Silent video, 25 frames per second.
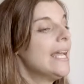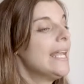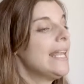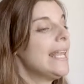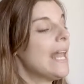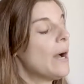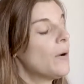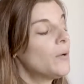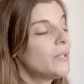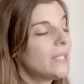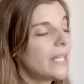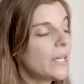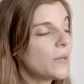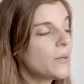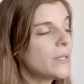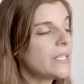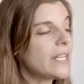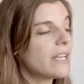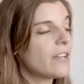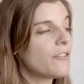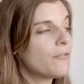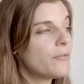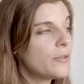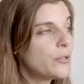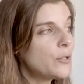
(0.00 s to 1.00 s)
La otra
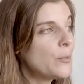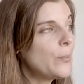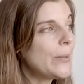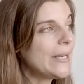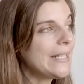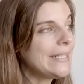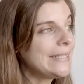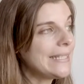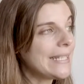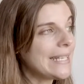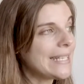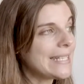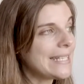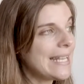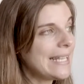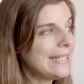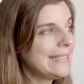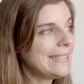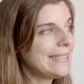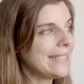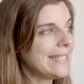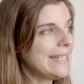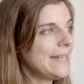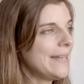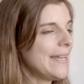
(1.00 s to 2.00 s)
cosa que fue súper
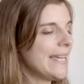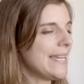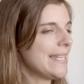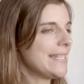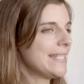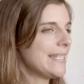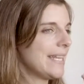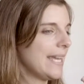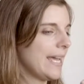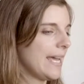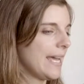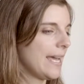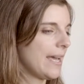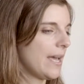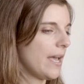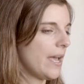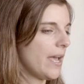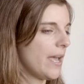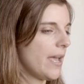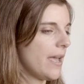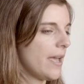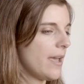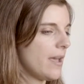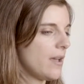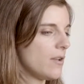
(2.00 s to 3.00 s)
interesante es que
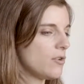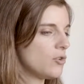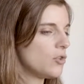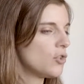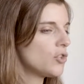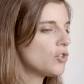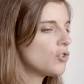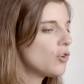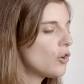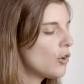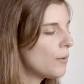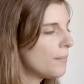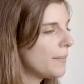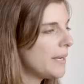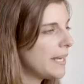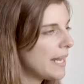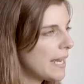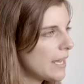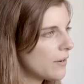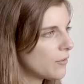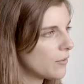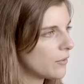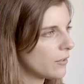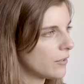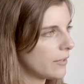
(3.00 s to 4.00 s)
eh, no solo
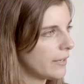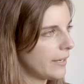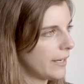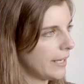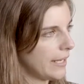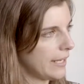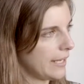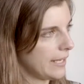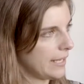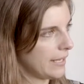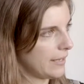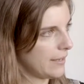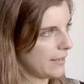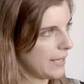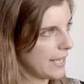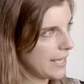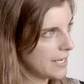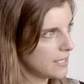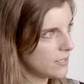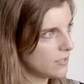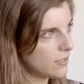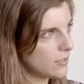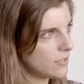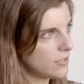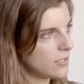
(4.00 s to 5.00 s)
miraron eh,
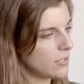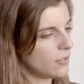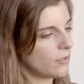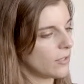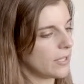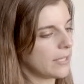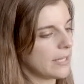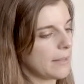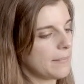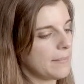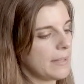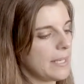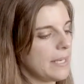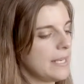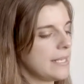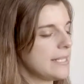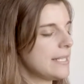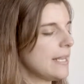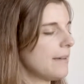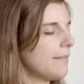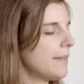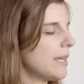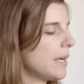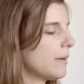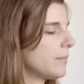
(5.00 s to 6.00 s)
esto, sino que también
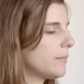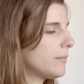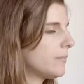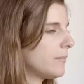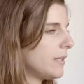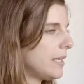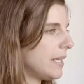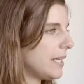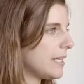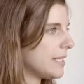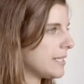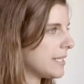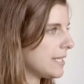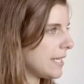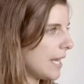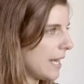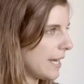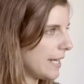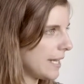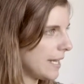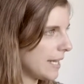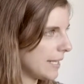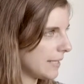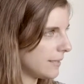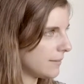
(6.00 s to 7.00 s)
les, habían, les
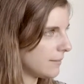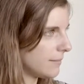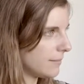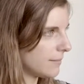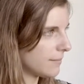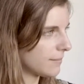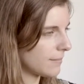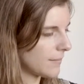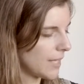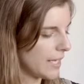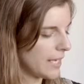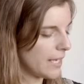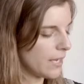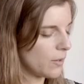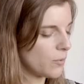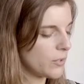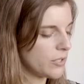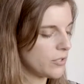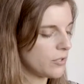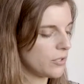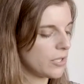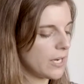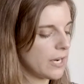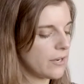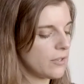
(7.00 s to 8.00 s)
harían eh,
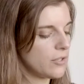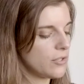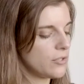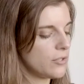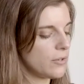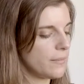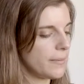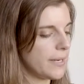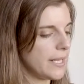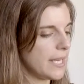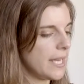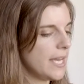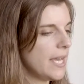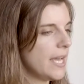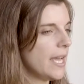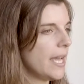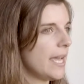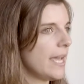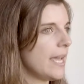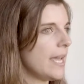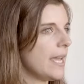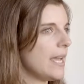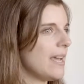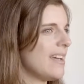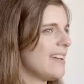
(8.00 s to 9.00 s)
cuestionarios sobre
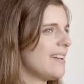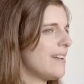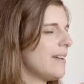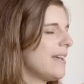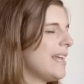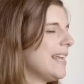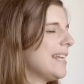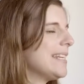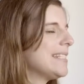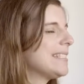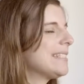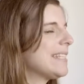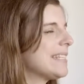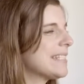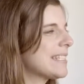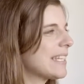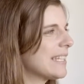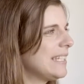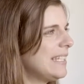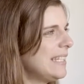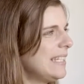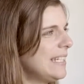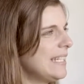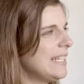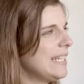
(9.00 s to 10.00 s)
el estrés
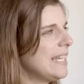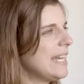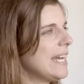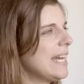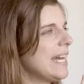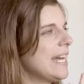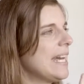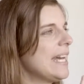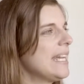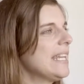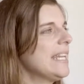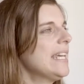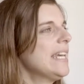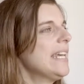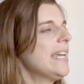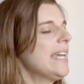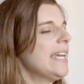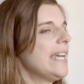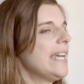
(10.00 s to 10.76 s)
que tenían,